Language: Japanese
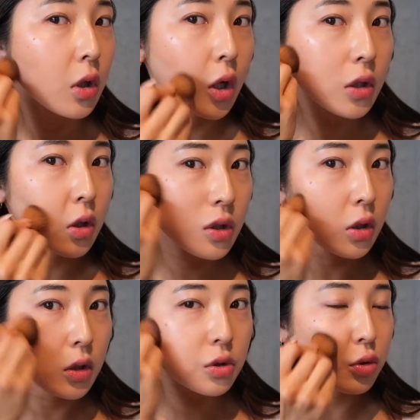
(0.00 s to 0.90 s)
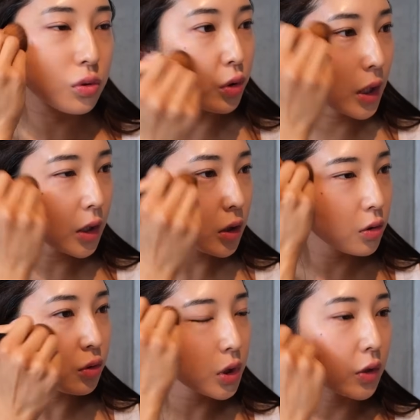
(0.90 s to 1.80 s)
肌がちょっと焼けて
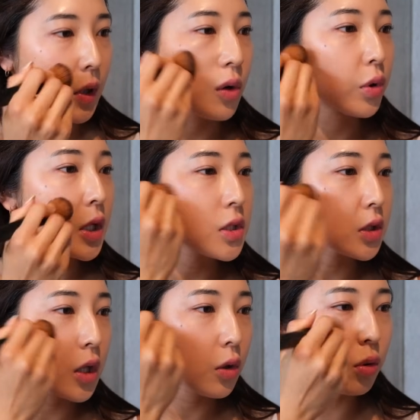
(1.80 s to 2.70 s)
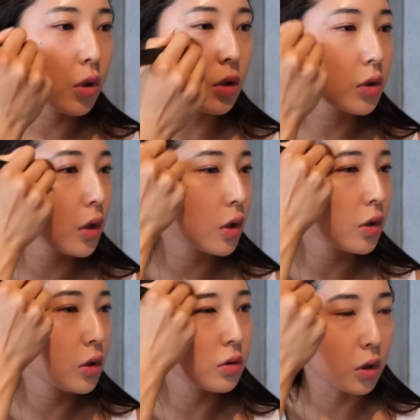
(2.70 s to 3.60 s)
る時はオレンジ系コーラル系が
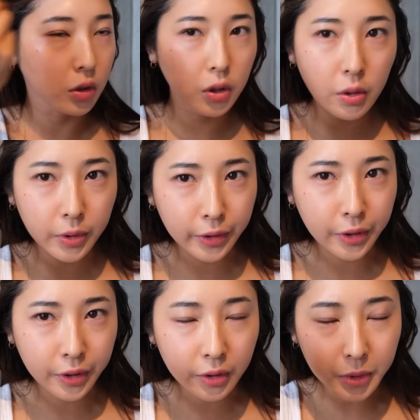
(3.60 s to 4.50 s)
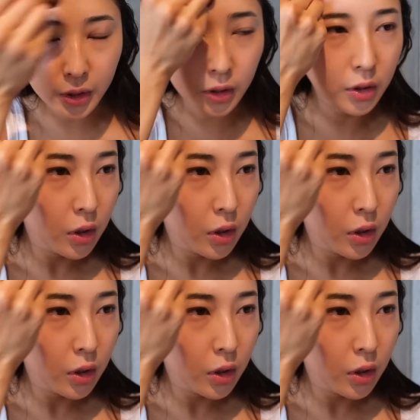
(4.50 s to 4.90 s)
似合うからイエベなんかなみたいな